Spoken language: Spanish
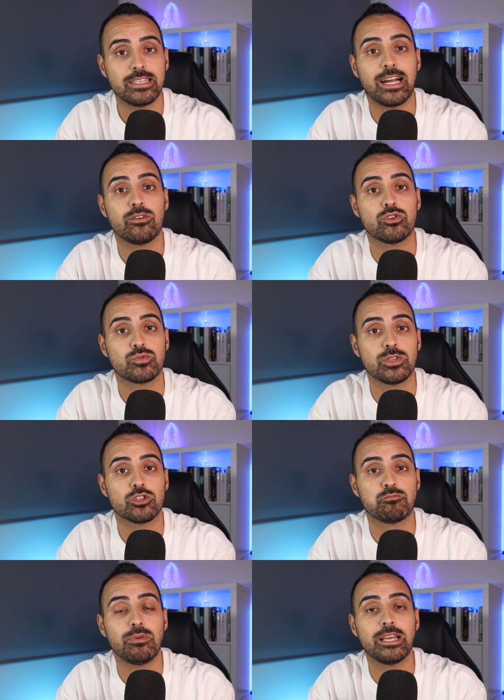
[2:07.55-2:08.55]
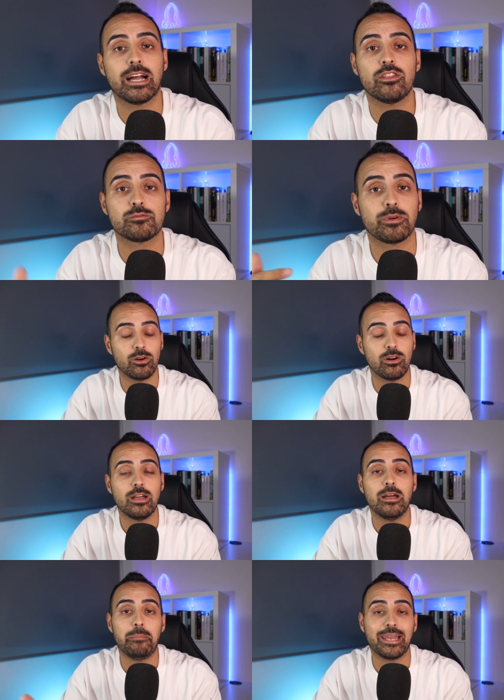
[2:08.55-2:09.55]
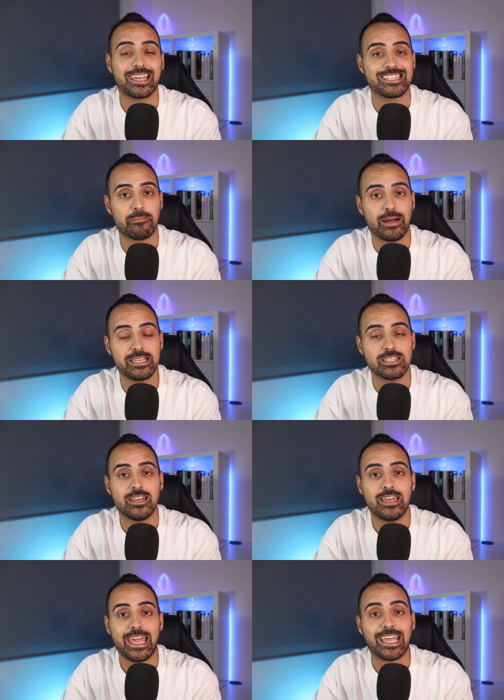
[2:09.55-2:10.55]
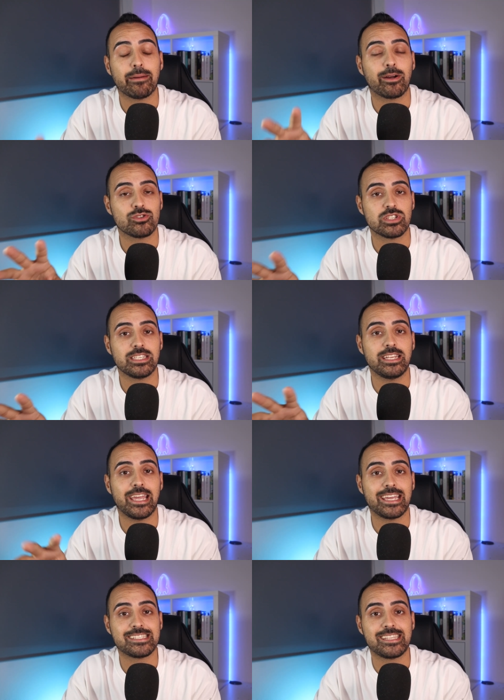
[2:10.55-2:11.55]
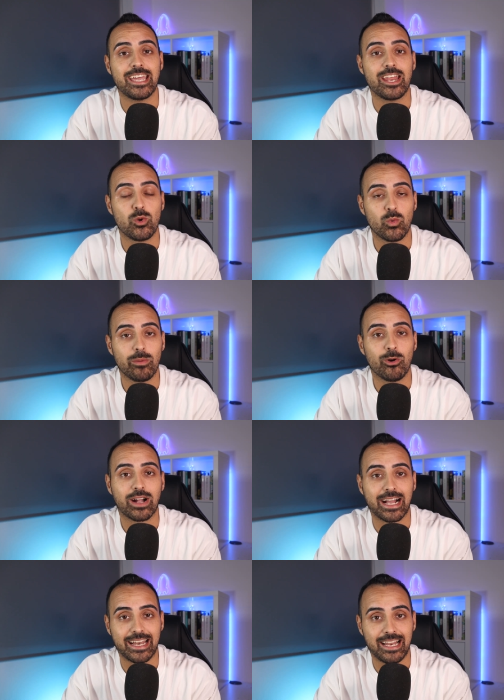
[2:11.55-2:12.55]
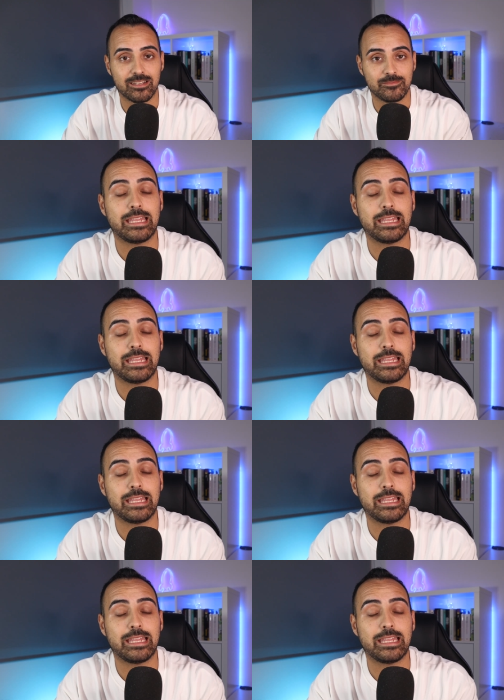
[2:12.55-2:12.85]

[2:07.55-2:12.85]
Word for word: ya hay unos vídeos publicados, pero para que sepáis en qué va a consistir este nuevo canal.